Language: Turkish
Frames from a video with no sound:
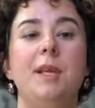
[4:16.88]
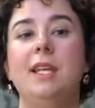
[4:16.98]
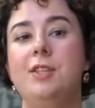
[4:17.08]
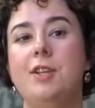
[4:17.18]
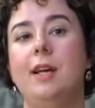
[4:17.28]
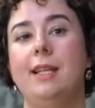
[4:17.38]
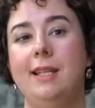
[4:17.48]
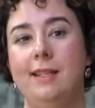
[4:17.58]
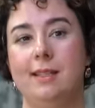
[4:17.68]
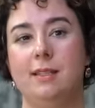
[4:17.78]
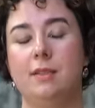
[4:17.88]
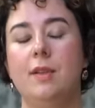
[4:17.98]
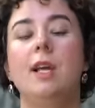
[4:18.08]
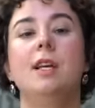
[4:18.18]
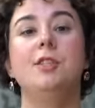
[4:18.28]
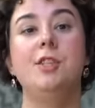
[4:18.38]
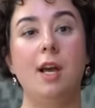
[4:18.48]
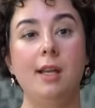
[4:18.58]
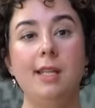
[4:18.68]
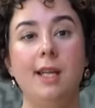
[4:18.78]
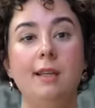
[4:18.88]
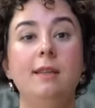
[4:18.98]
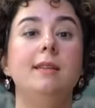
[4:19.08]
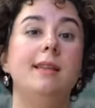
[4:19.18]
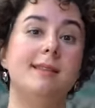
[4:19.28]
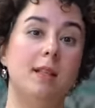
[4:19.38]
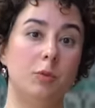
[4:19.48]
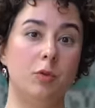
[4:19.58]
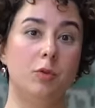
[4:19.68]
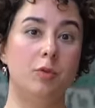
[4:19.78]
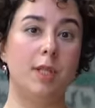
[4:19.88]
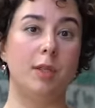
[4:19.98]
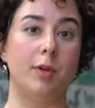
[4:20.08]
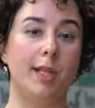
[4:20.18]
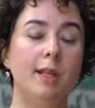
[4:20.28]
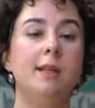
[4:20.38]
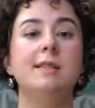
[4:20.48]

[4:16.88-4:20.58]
Peki cariye nedir? Cariye İslam hukukuna göre